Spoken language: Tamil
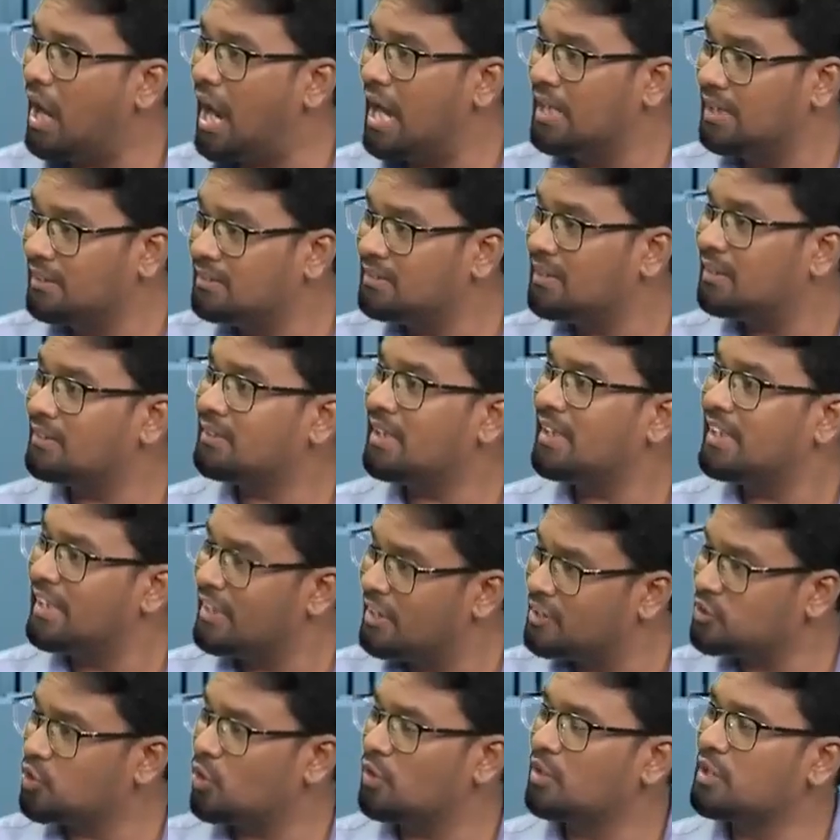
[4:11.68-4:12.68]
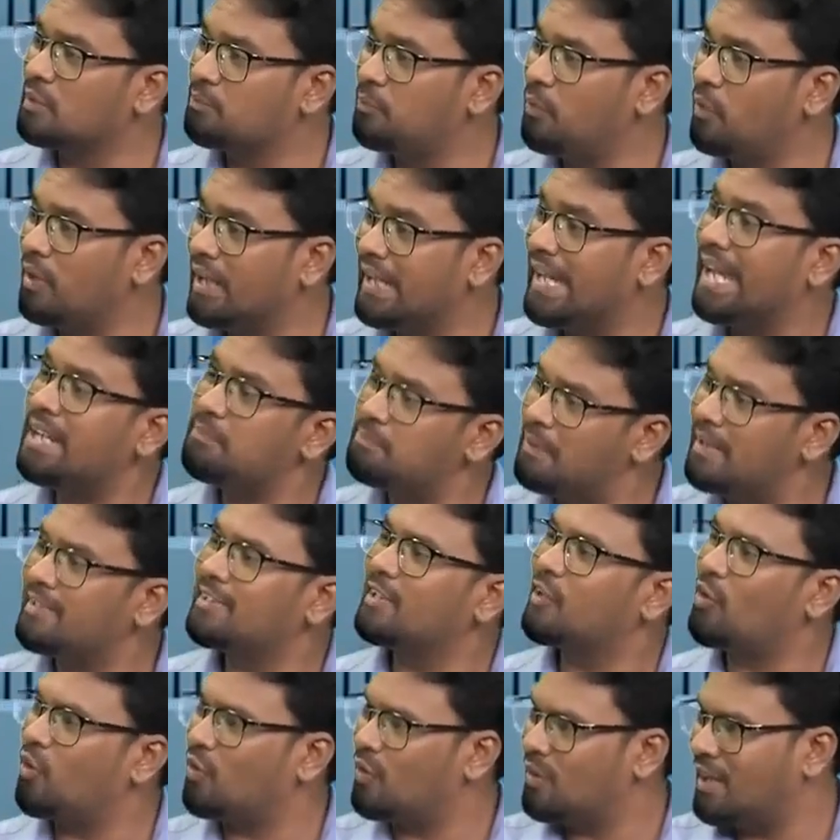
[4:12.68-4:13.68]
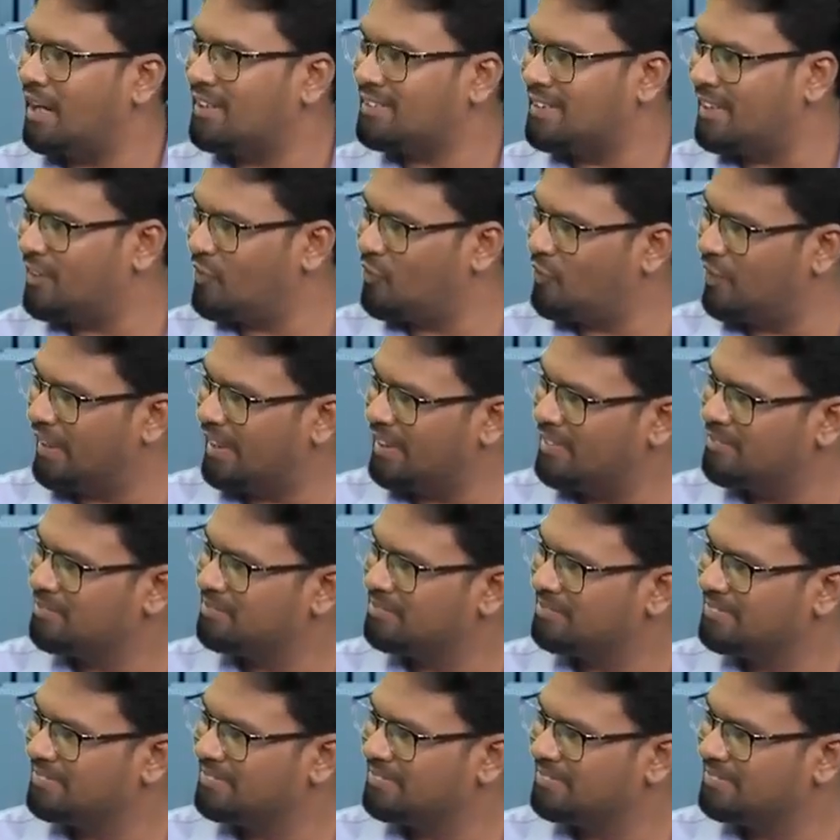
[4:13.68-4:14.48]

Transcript: அழுத்தத்தை நீங்கள் சொல்வது போல ஏற்படுத்திக் கொள்கிறார் தனக்குள்ளே